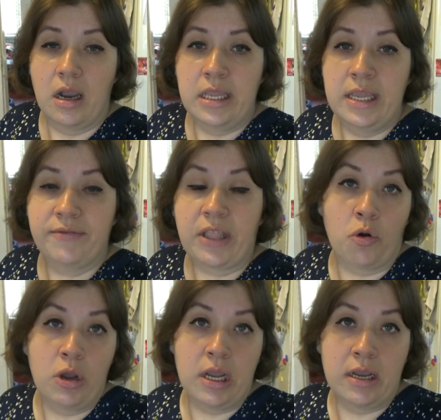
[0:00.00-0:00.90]
И
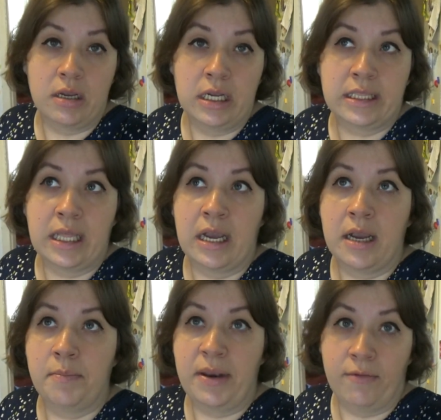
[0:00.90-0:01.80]
второе –
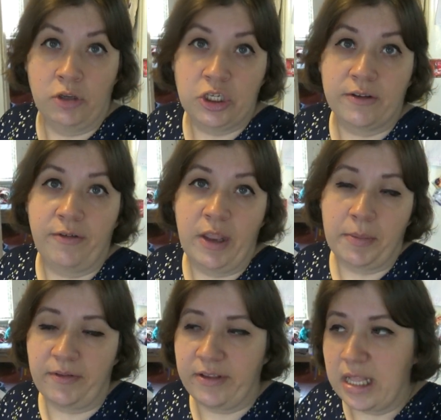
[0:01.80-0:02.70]
это переводчик в сфере
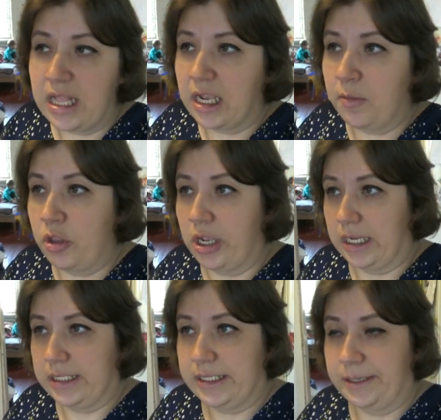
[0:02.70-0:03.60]
профессиональной
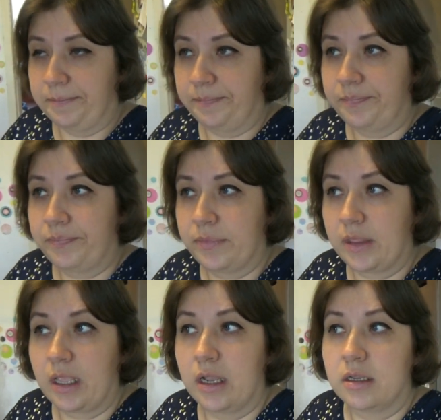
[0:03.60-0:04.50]
коммуникации.
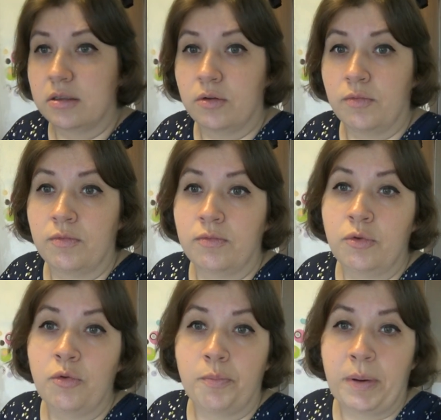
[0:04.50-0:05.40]

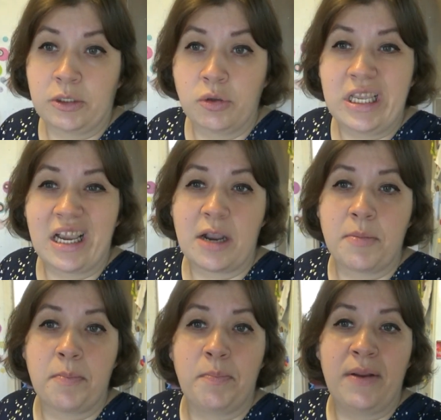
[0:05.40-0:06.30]
Ну, по сути, я как
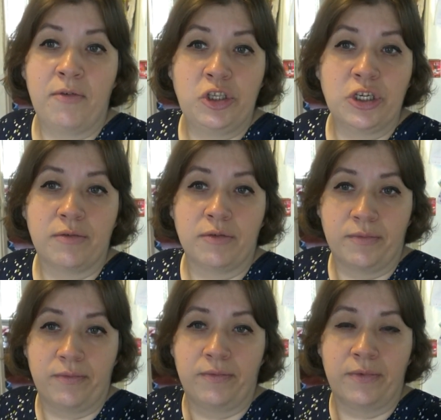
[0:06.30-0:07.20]
бы переводчик вот
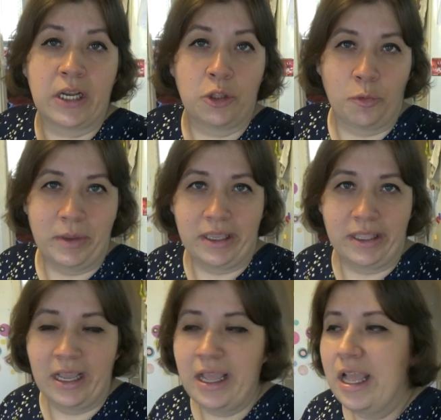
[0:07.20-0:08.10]
в экономике,
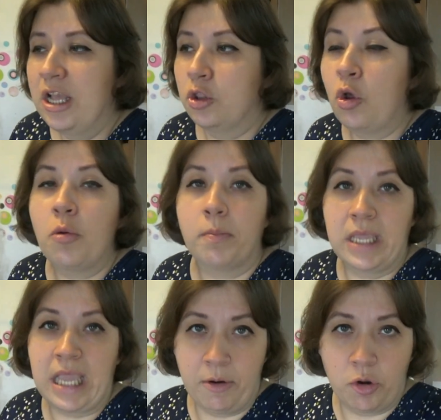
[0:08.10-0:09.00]
да, но
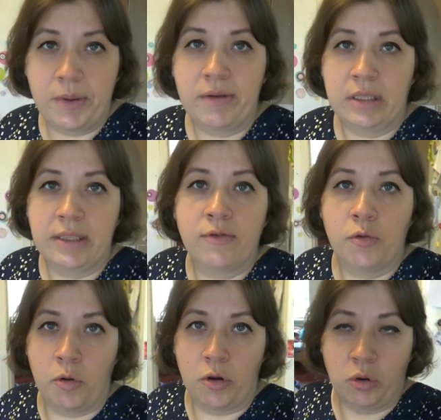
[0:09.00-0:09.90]
я могу переводить в
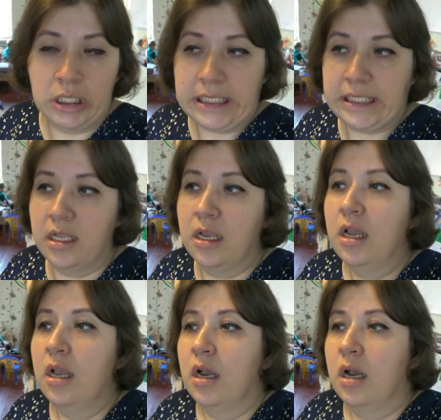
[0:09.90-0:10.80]
любой отрасли,
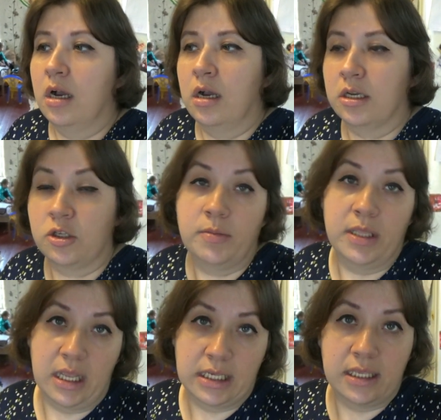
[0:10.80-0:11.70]
а,
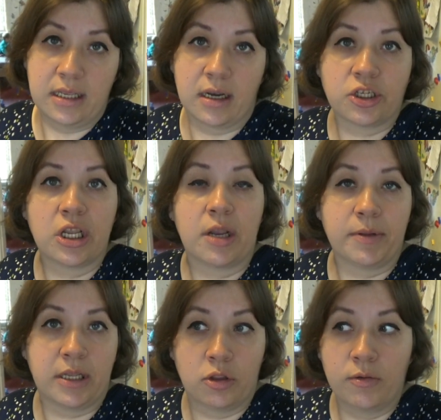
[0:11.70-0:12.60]
особенно если хорошенько
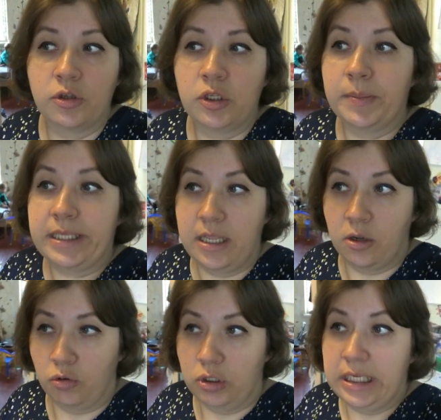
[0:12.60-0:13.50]
подготовлюсь и
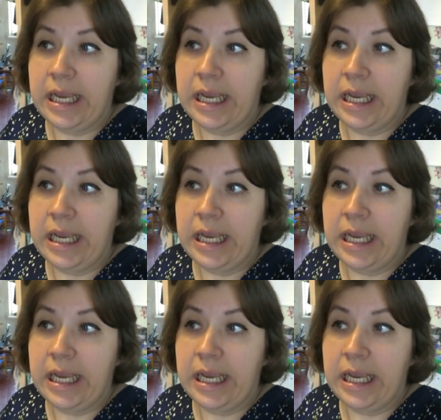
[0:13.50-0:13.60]
потренируюсь.